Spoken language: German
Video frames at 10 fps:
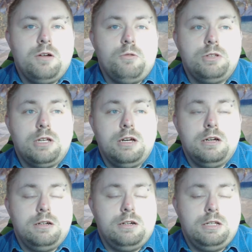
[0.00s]
und
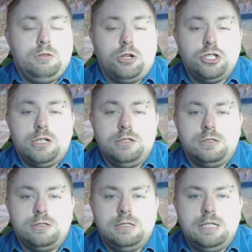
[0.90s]
äh, in Deutschland
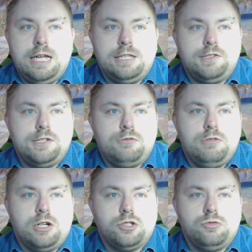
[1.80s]
äh, nähert er sich
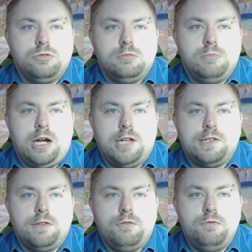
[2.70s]
sogar schon
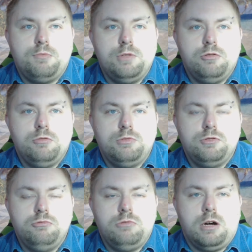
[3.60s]
bereits der 5 Millionen
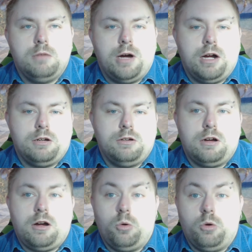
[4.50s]
Besuchermarke.
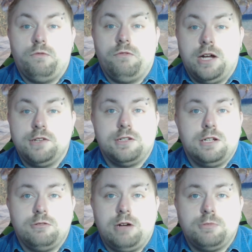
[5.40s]
Auch Wahnsinn,
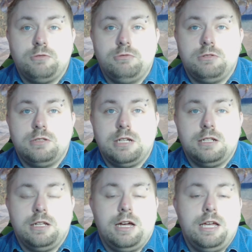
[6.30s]
also absolut der
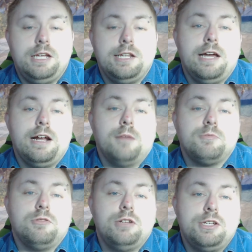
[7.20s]
Knaller. Ich leider habe
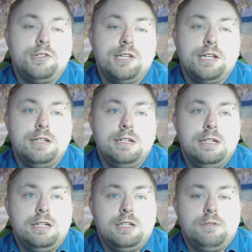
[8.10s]
es noch nicht gesehen.
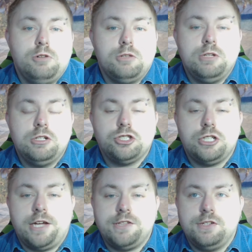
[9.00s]
Ich wollte mir den
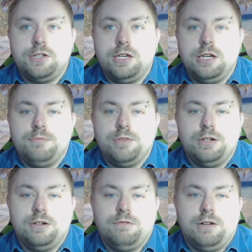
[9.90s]
Stress nicht geben,
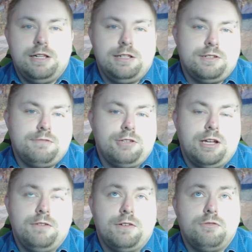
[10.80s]
äh, weil es wird
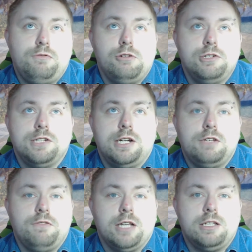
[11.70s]
einfach zu voll sein.
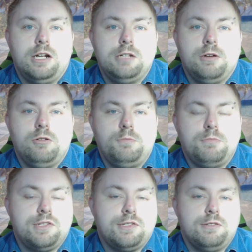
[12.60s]
Ich warte da lieber noch,
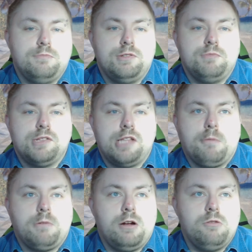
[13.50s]
bis es äh, bis ein bisschen
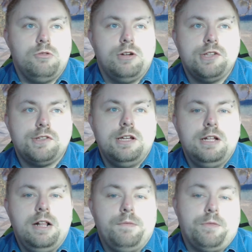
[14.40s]
abgeklungen ist.
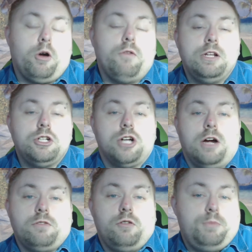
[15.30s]
Auch wenn ich
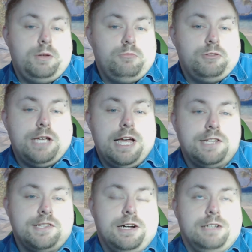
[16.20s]
scharf drauf bin, muss ich
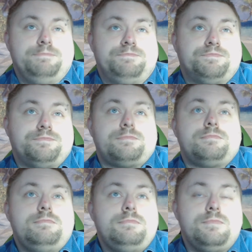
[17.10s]
ehrlich sagen.
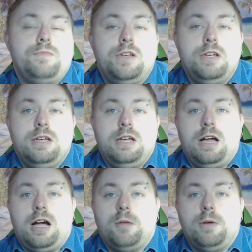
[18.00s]

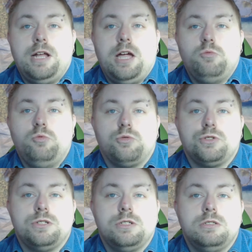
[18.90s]
Aber naja, gut.
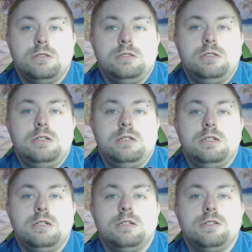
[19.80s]

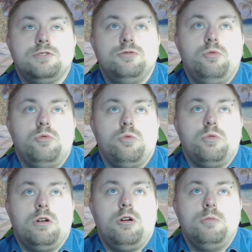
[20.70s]
Äh, so,
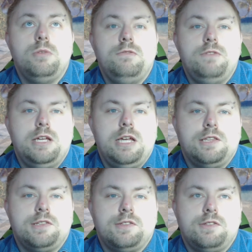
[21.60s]
kommen wir
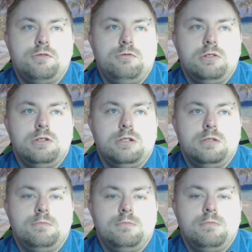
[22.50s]
jetzt
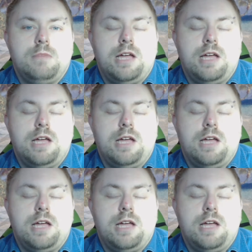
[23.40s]
zum